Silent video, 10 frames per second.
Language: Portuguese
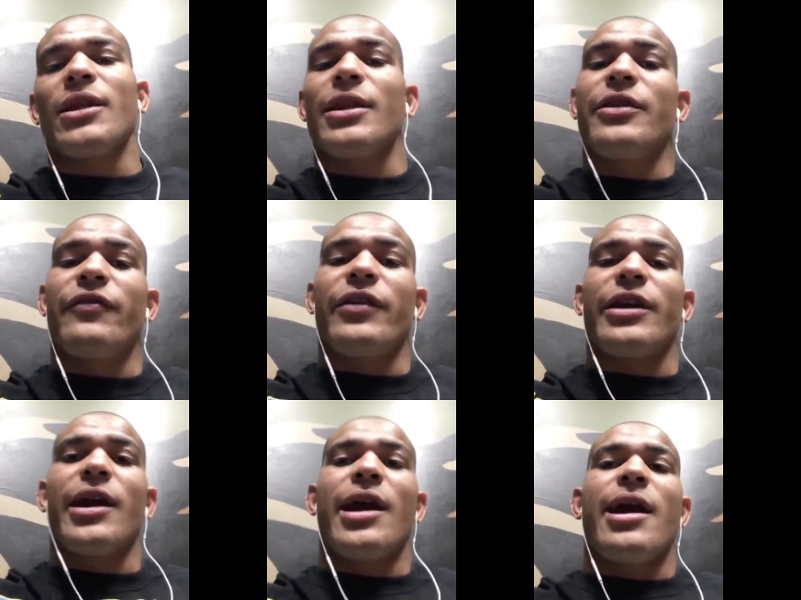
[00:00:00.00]
Enfim,
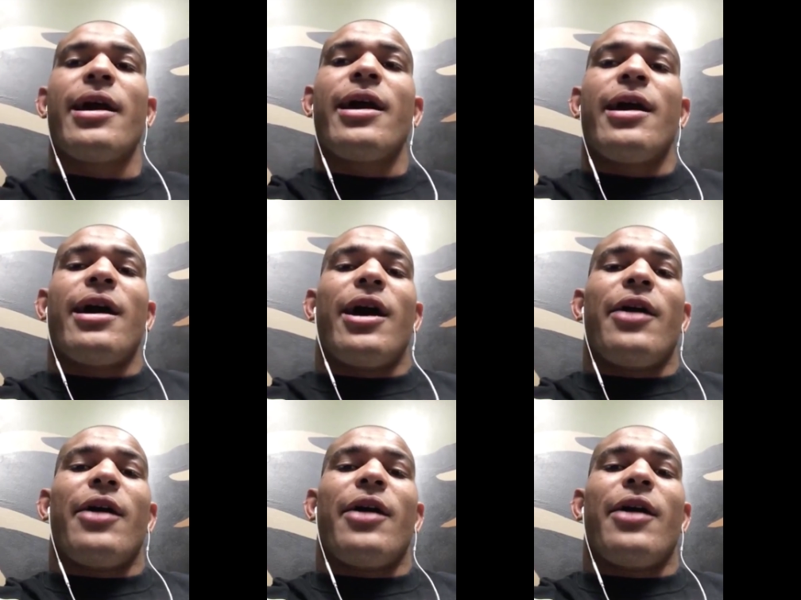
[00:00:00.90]
a
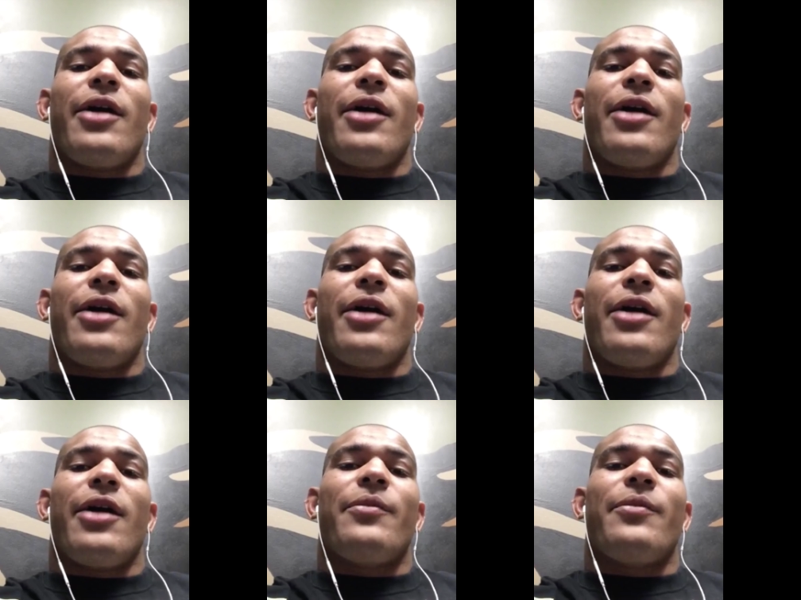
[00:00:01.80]
moleque falou, pô,
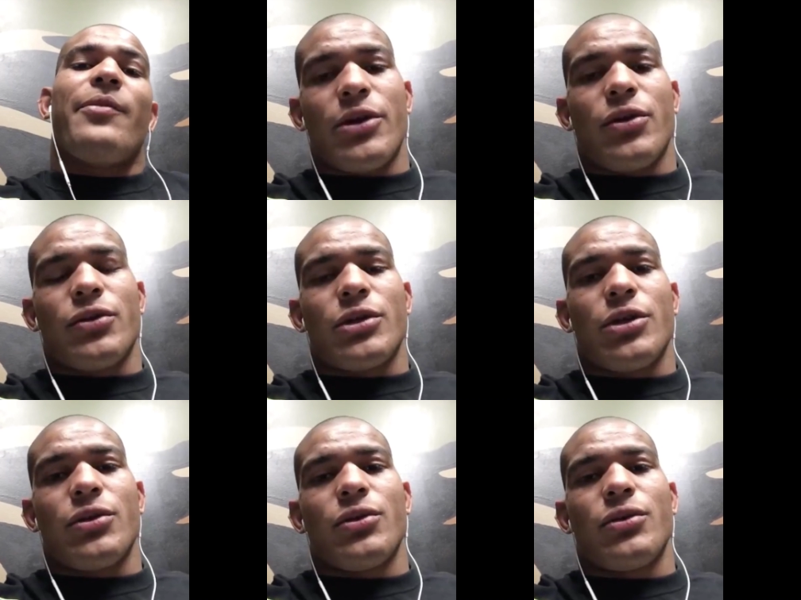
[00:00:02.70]
brother, eu,
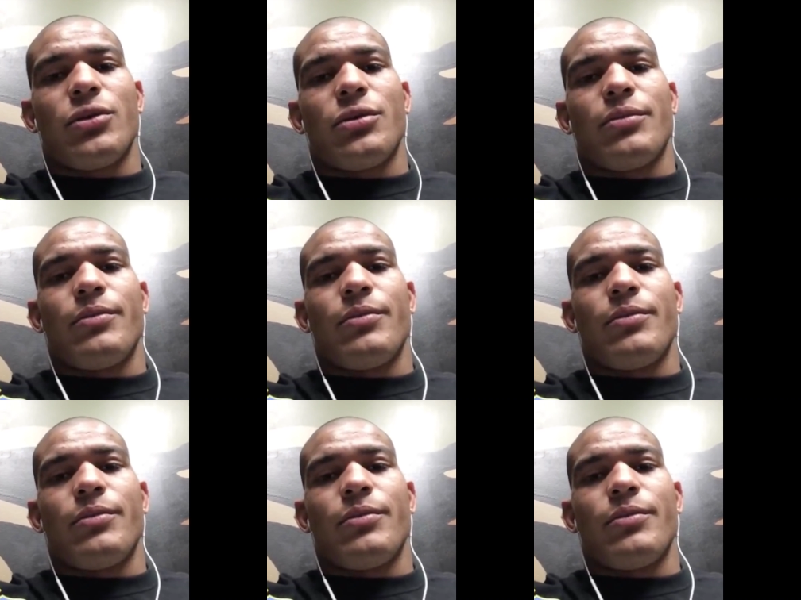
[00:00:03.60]
eu,